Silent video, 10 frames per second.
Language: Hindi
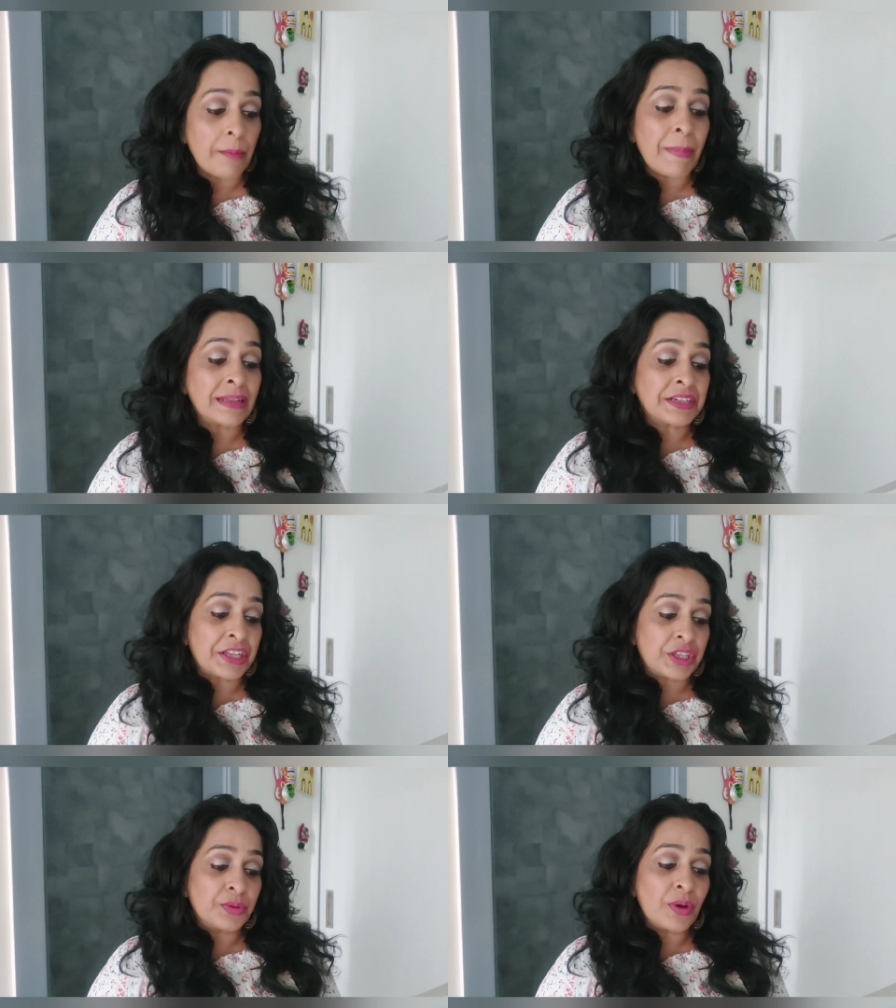अब बात
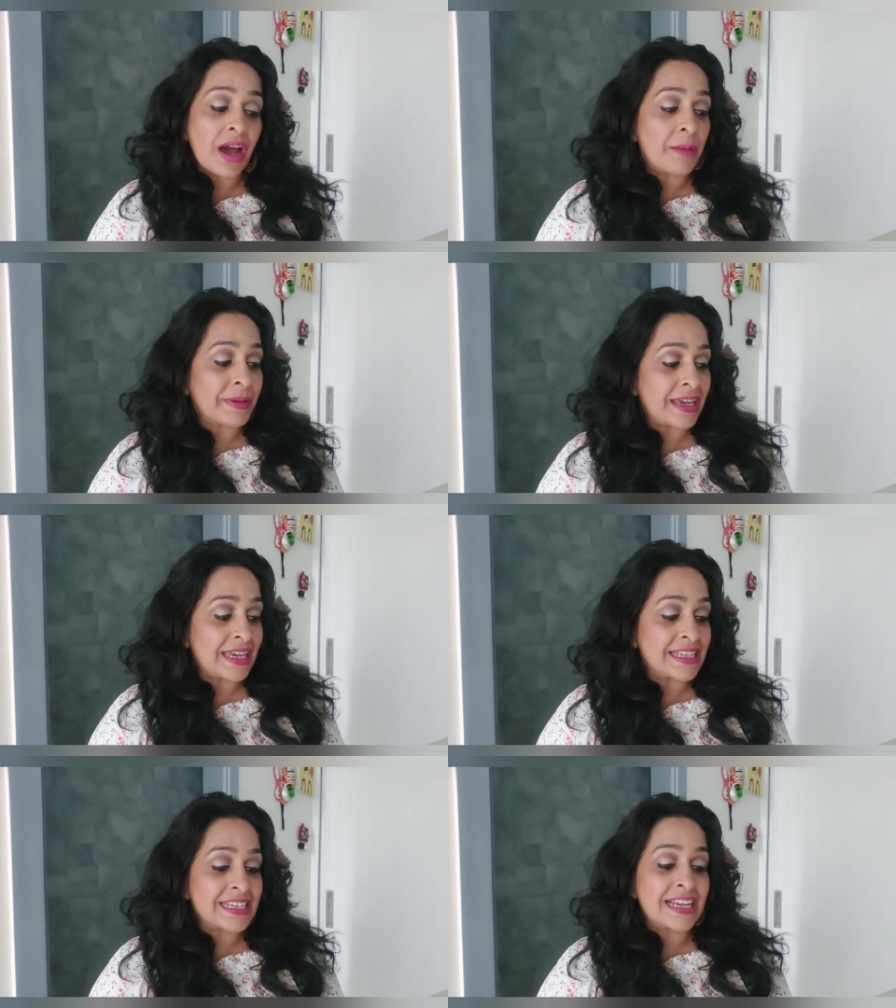करती हूँ आपके
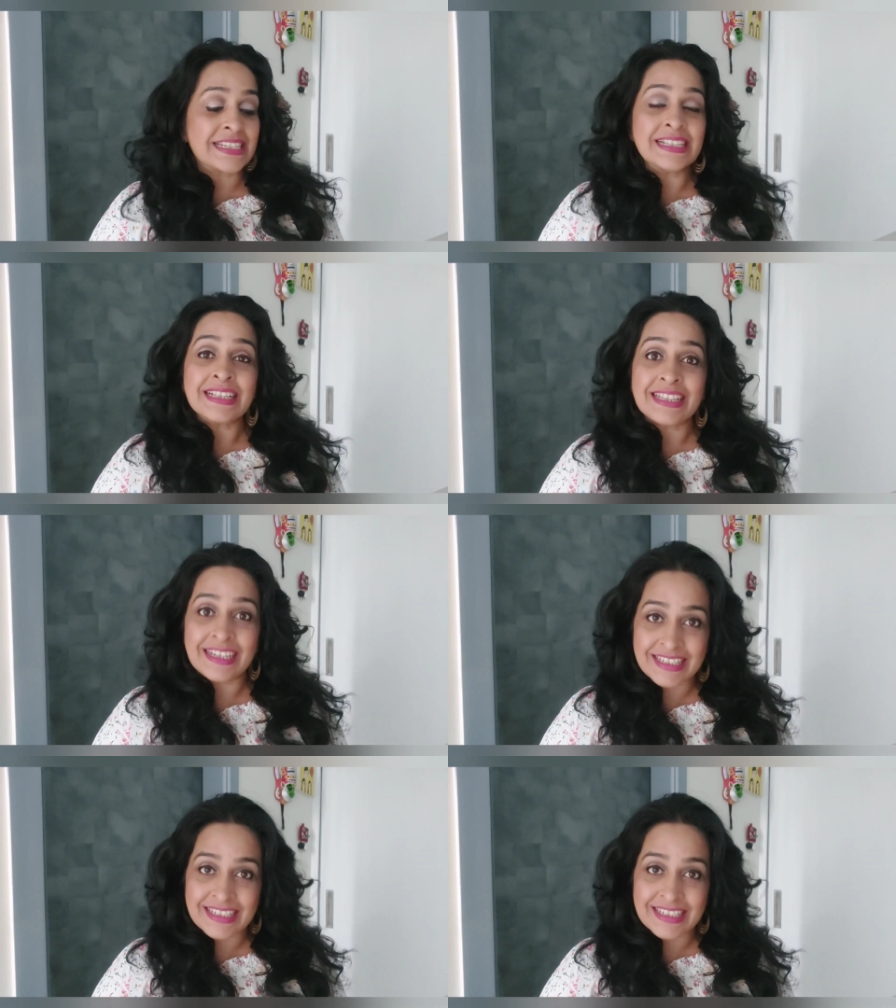इंडियन आइडल